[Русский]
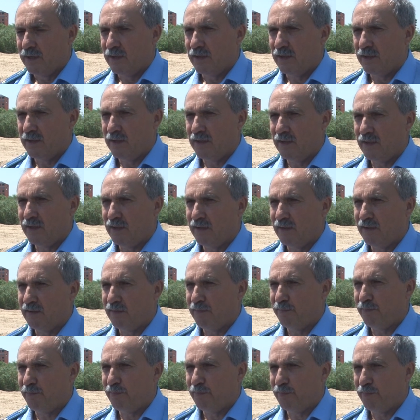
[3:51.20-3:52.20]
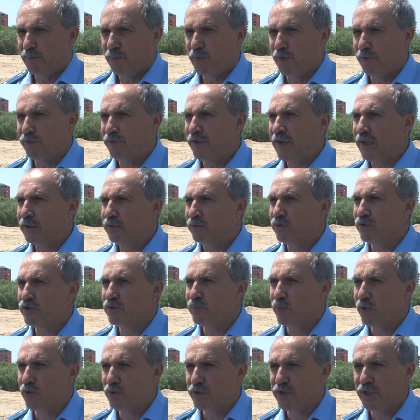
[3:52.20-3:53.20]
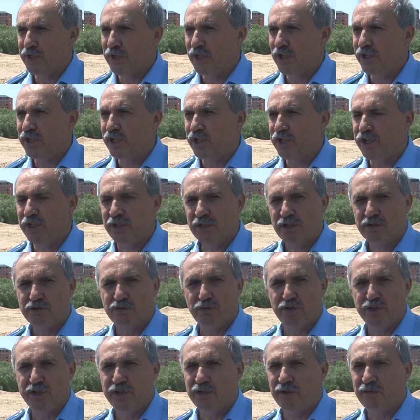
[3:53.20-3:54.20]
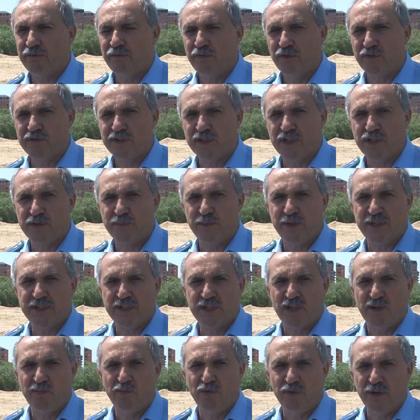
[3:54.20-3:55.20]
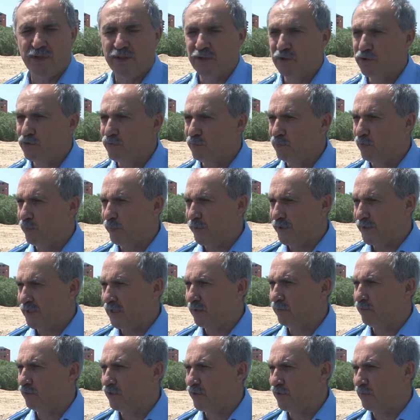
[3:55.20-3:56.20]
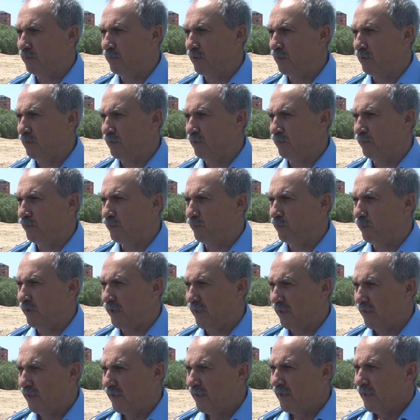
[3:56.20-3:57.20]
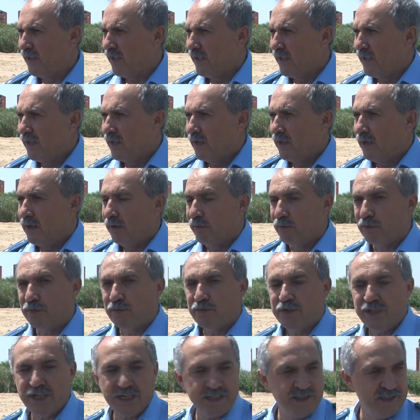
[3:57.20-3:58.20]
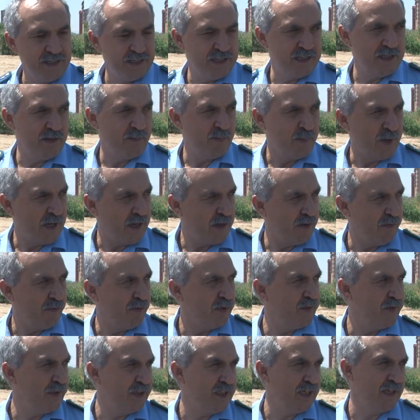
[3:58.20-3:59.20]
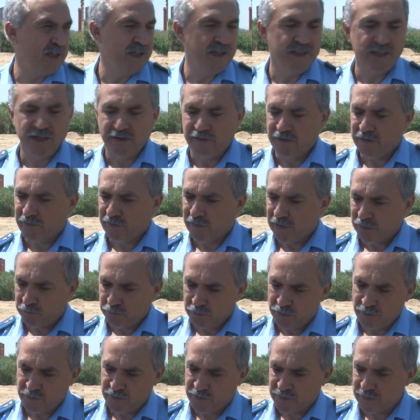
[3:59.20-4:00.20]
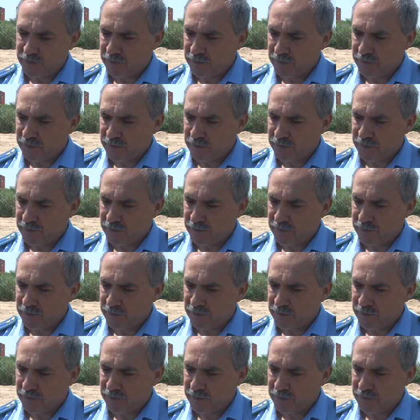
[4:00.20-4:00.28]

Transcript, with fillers: э, по факту сброса неочищенных сточных вод в Каспийское море на сумму 58 миллионов рублей. Вот в частности, по вот в этой канаве, которая вот